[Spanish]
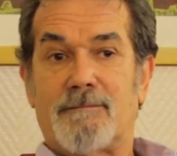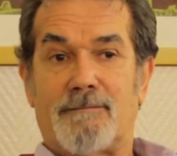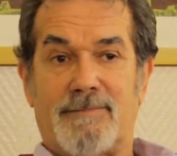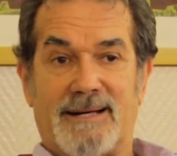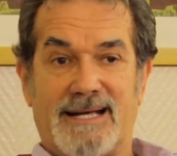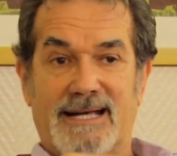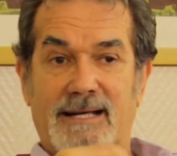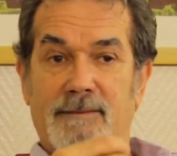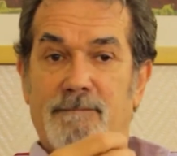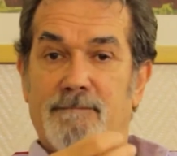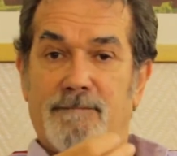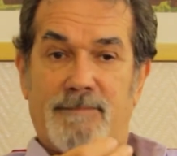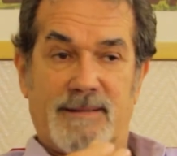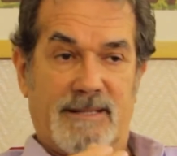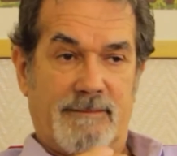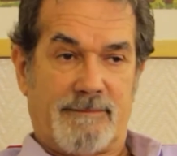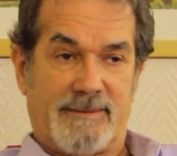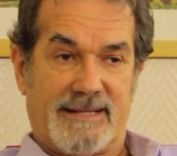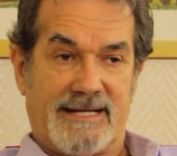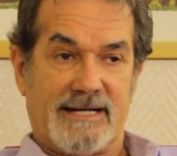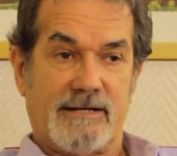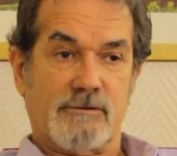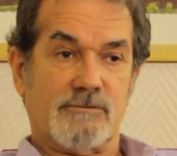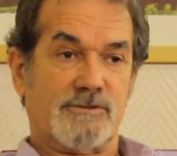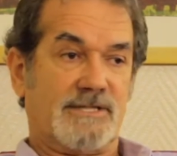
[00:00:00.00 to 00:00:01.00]
Para
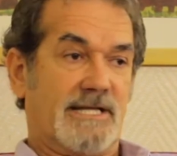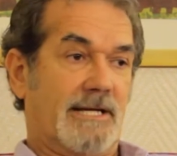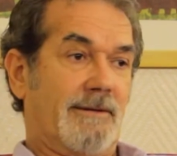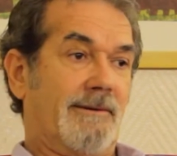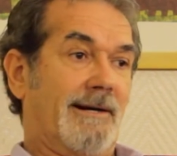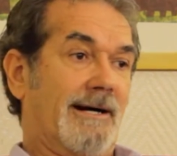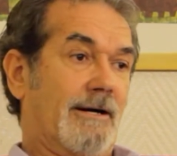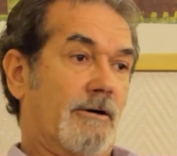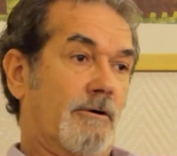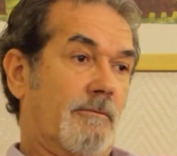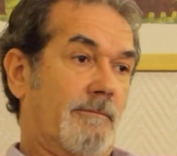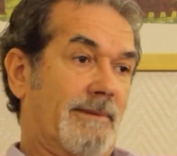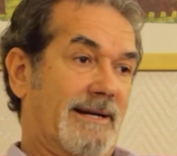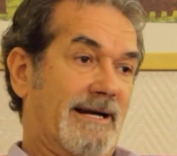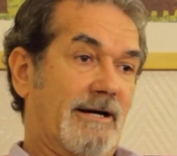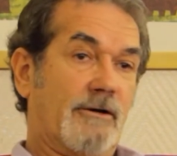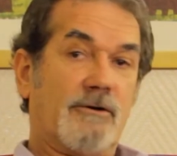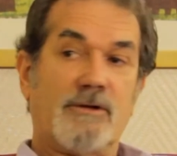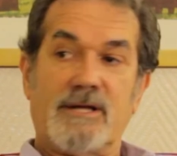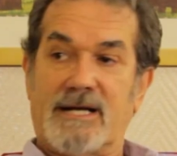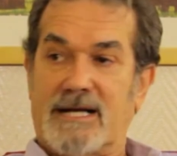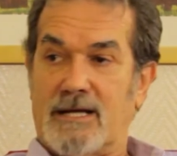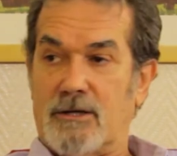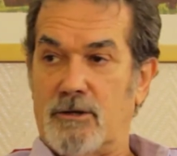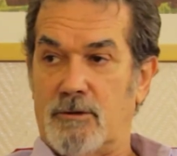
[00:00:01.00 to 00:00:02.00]
preparar un trabajo, para
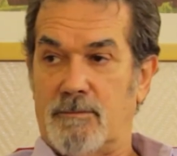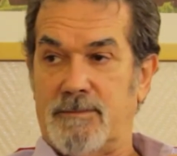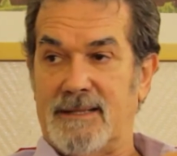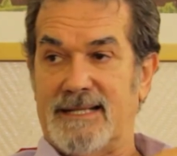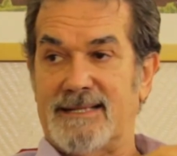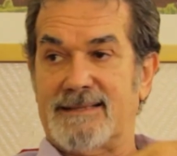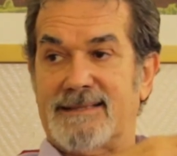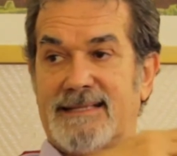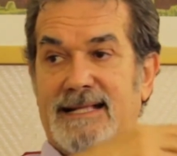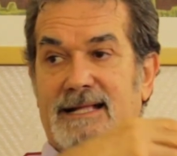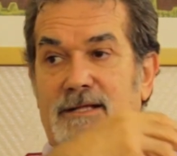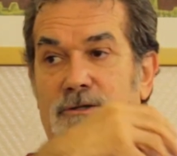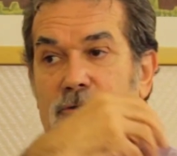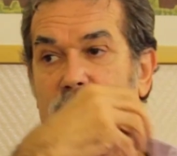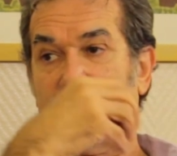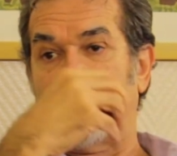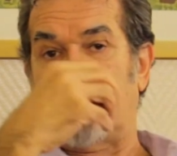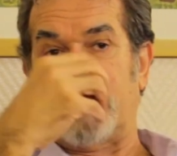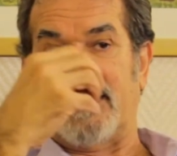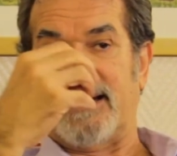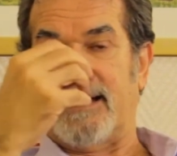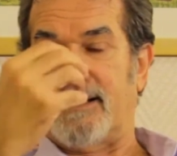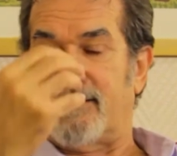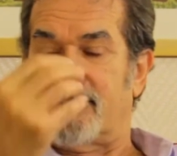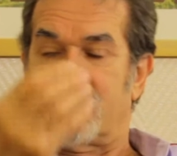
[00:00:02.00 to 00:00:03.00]
no dejarlos plantados,
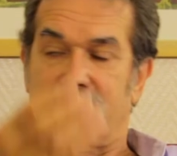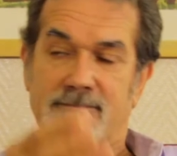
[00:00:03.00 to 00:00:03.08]
para.